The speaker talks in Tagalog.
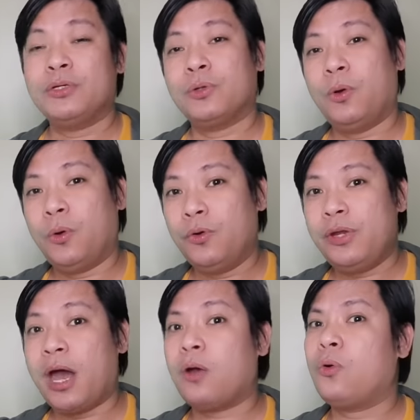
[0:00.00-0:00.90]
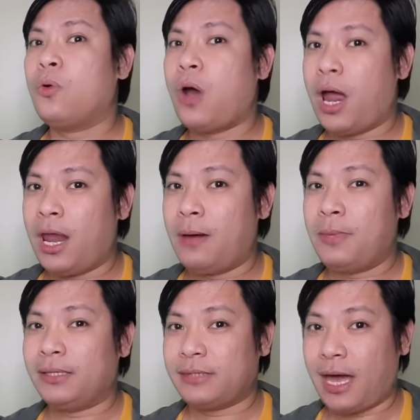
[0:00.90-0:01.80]
So una kukuha
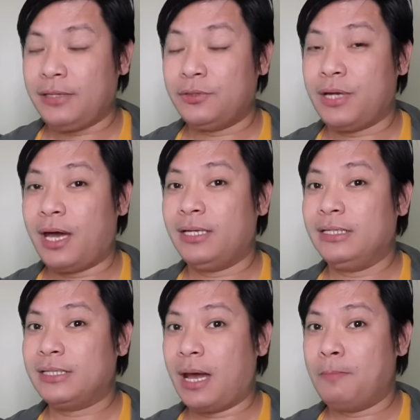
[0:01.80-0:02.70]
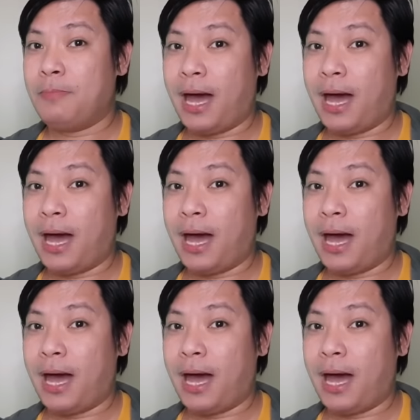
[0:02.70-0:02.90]
lamang tayo ng isang